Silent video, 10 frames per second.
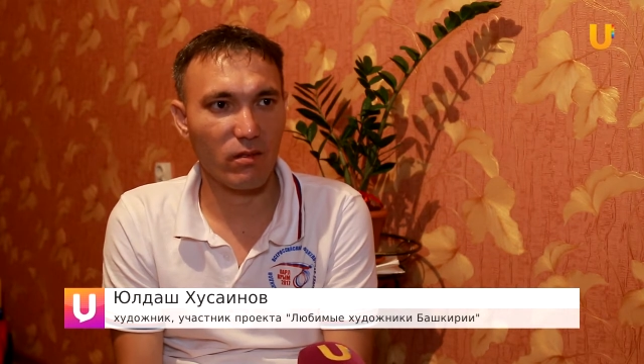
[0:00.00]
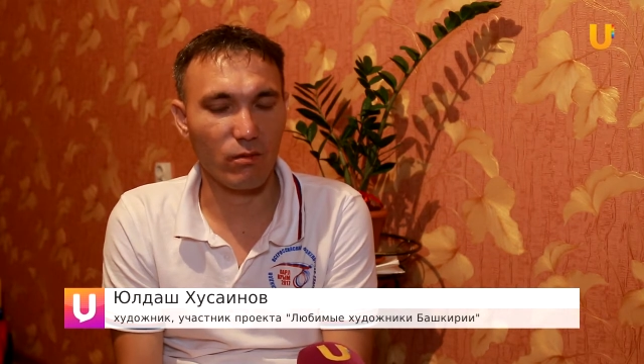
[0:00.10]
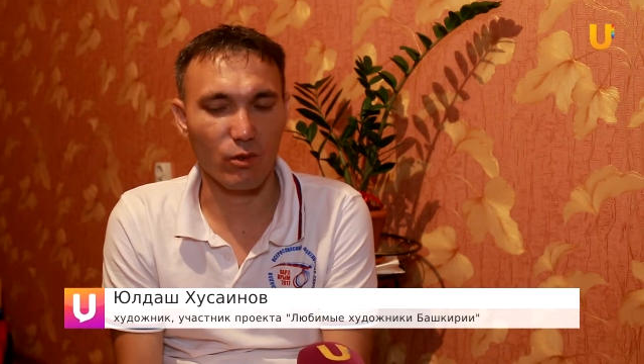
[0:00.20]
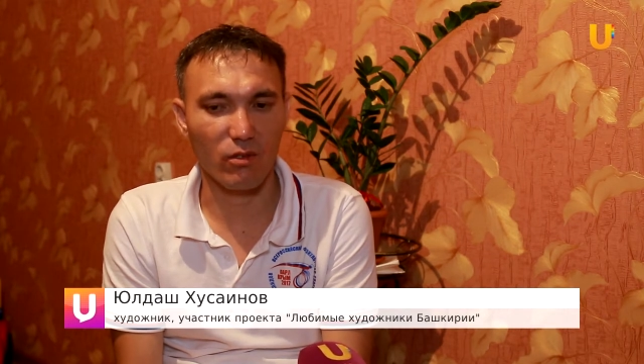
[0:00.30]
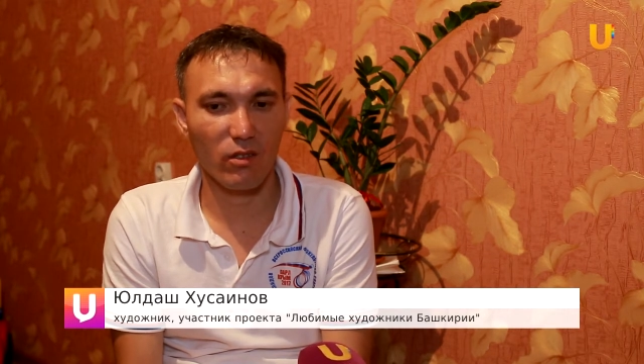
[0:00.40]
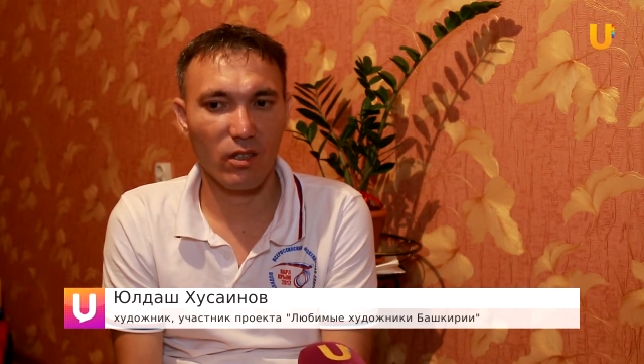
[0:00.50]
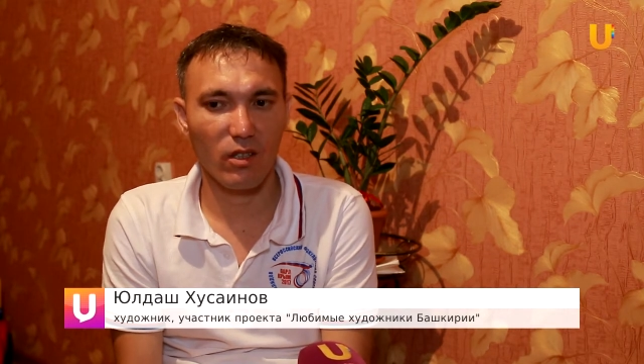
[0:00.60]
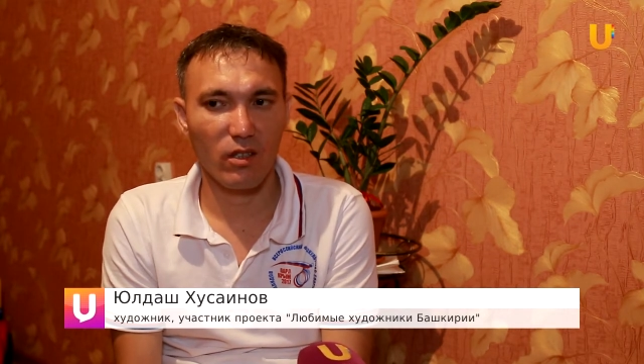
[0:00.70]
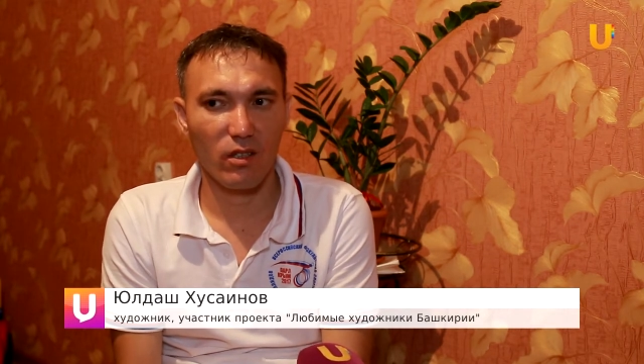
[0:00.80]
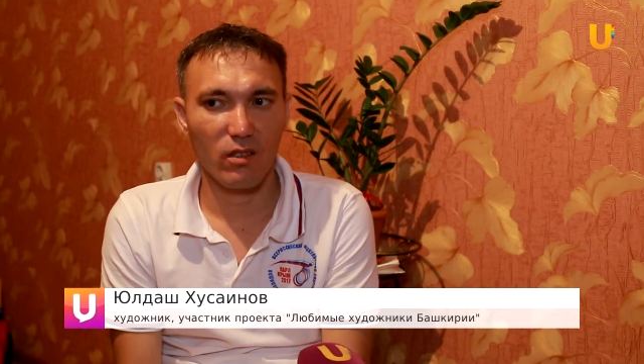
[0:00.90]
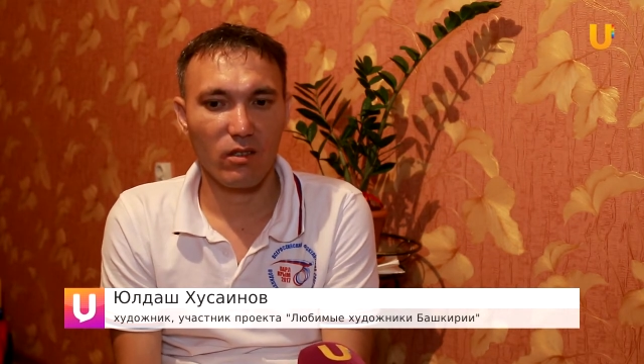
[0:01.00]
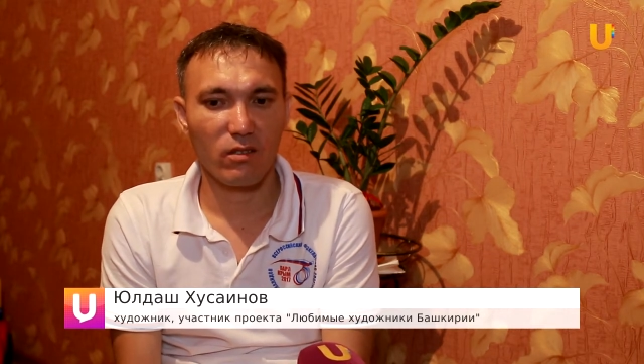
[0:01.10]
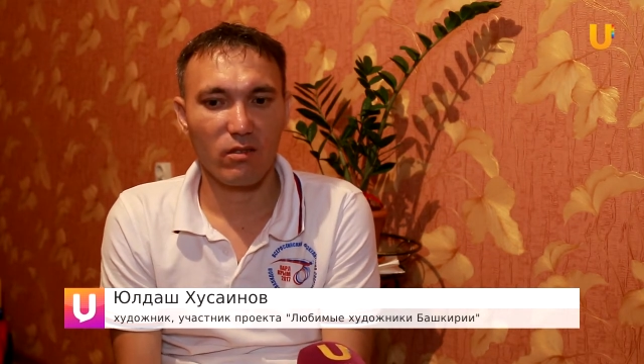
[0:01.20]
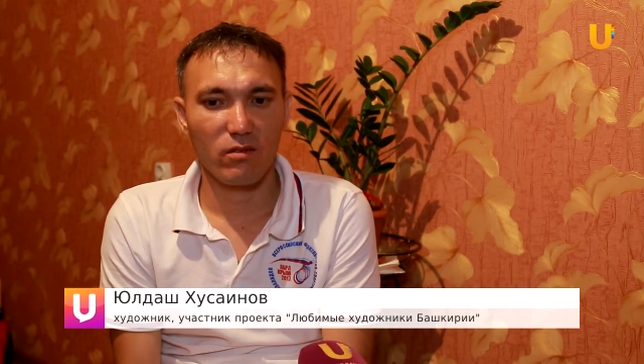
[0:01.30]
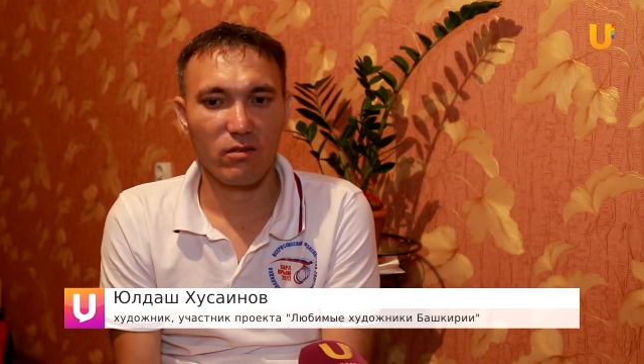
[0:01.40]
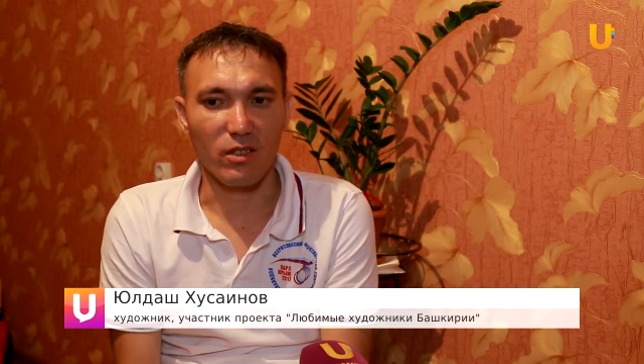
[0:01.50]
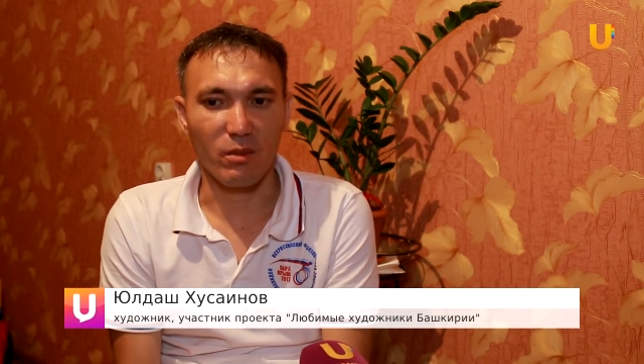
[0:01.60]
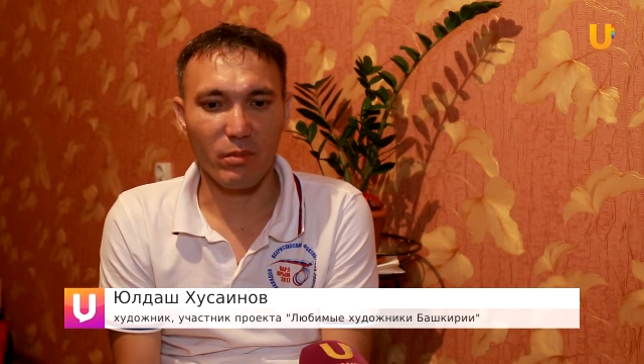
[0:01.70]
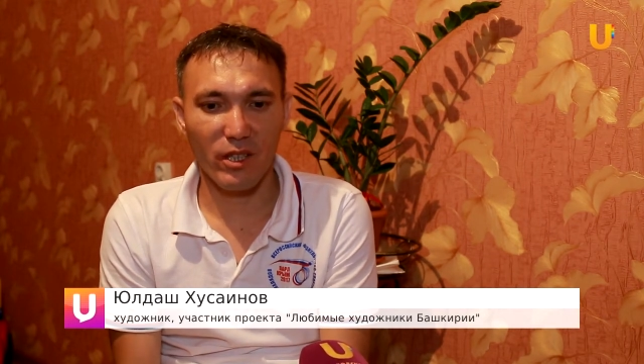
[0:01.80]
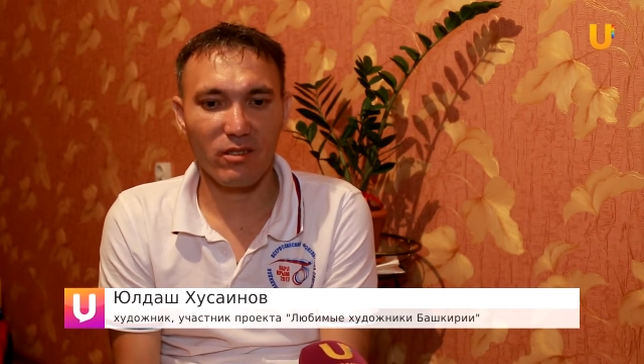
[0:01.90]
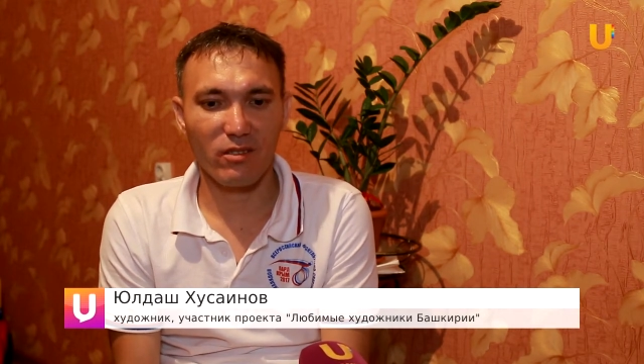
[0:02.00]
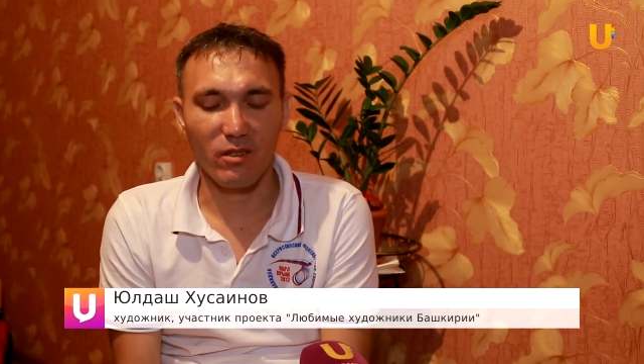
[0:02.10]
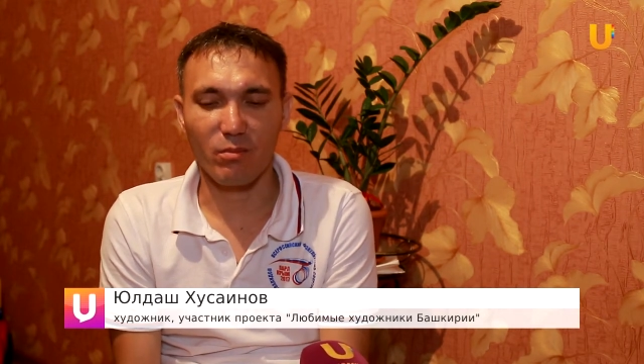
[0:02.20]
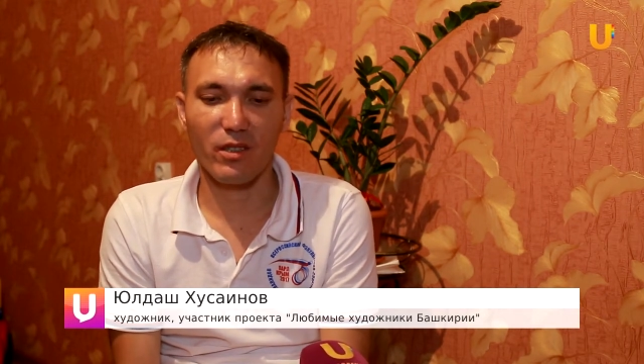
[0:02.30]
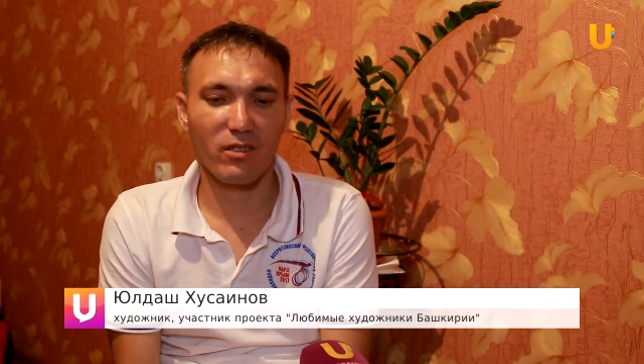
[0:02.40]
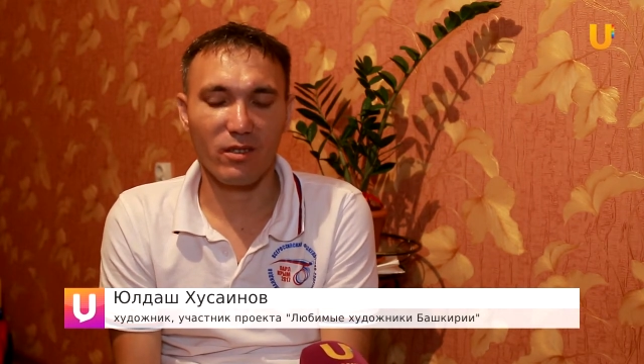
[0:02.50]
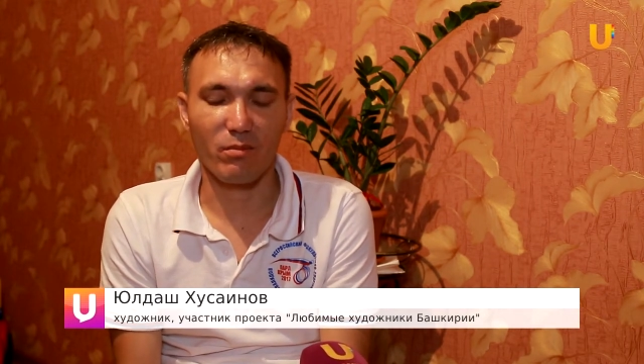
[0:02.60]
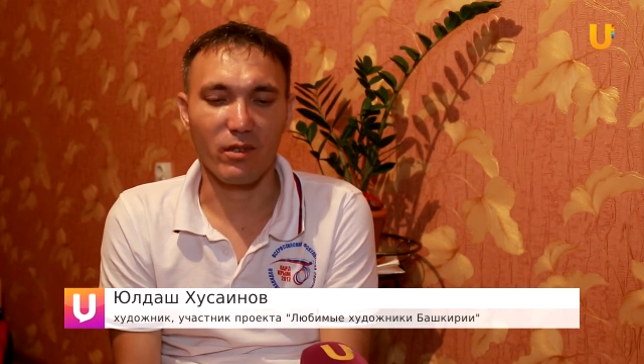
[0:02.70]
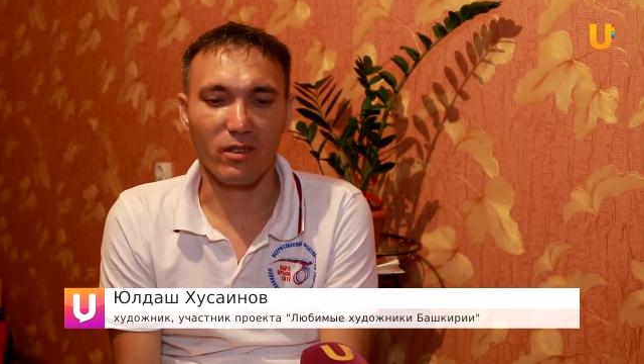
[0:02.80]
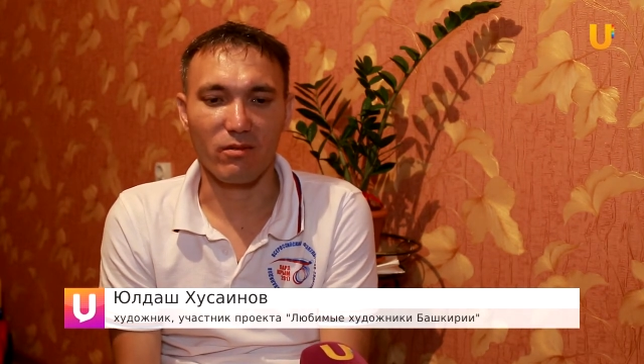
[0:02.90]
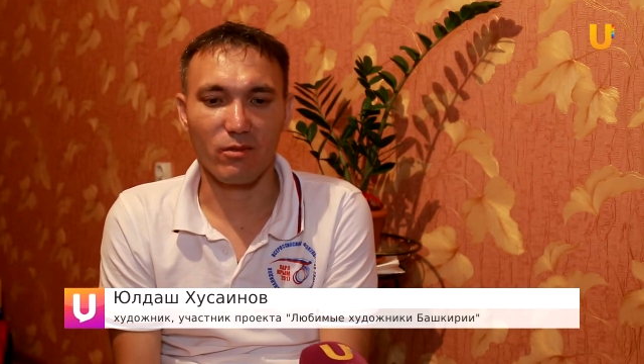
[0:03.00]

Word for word: Вот терпеть, терпеть, терпеть.